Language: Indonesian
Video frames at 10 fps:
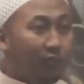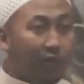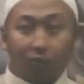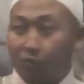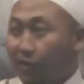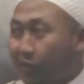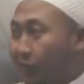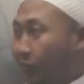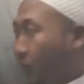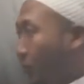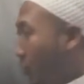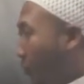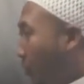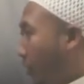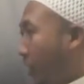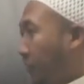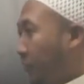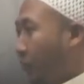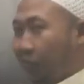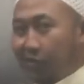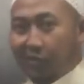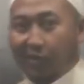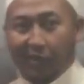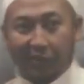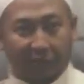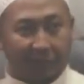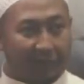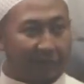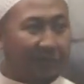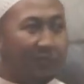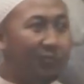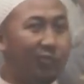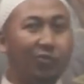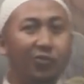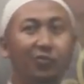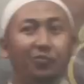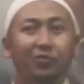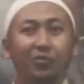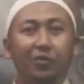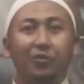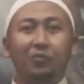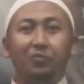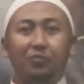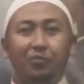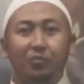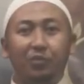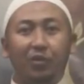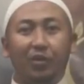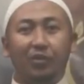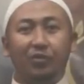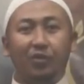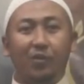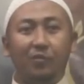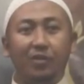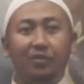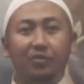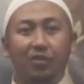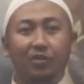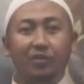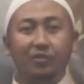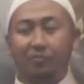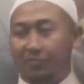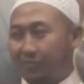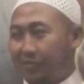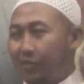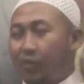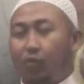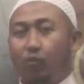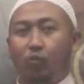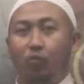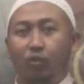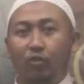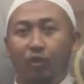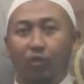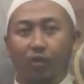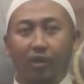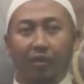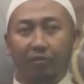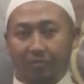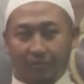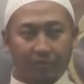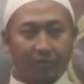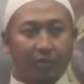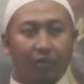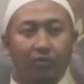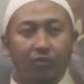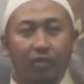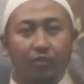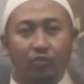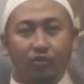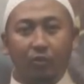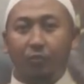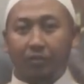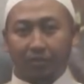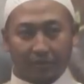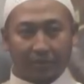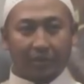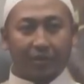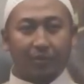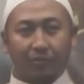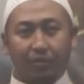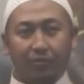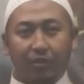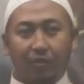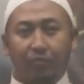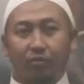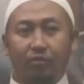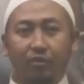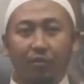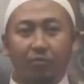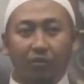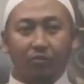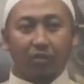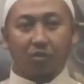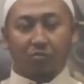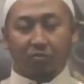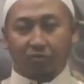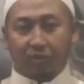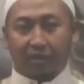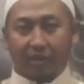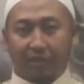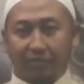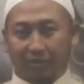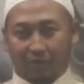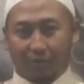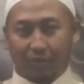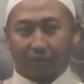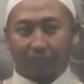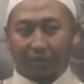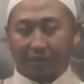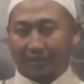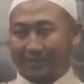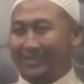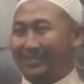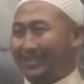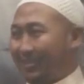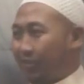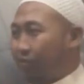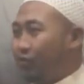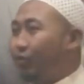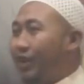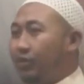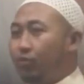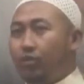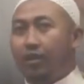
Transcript: Maju nih. Aduh boleh aduh iyalah ya. Wajar. Bismillahirrahmanirrahim. Qul huwallahu ahad. Allahu samad. Lam yalid wa lam yulad lam yakul lahu kufuwan ahad. Allahu akbar. Terus rakaat kedua,